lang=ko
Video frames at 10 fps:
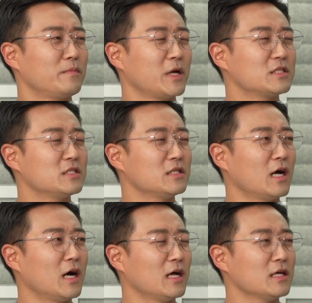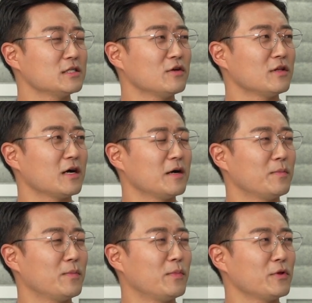그백지신타안 하시려다가
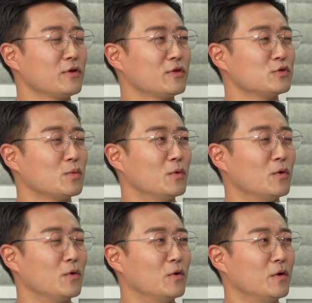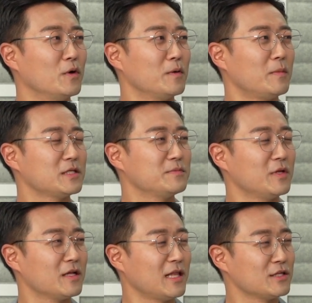버졌던 음. 종목 음.
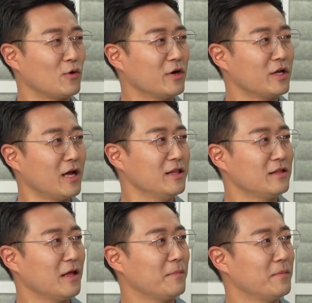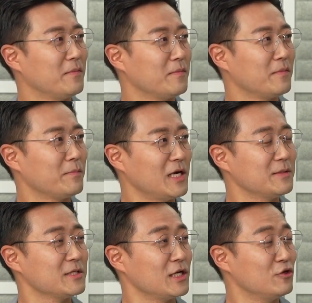마침내 다 정리를 했는데 음.
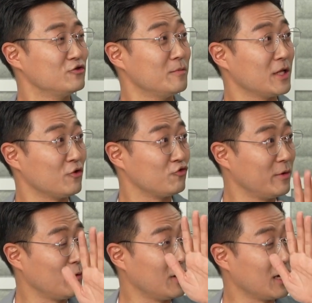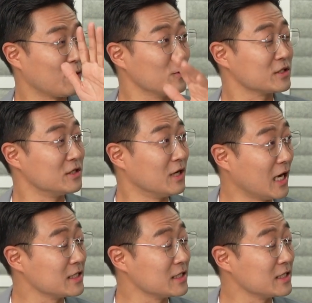팔자마자 일주일 만에 두 배 올라간 거 혹시 그 음.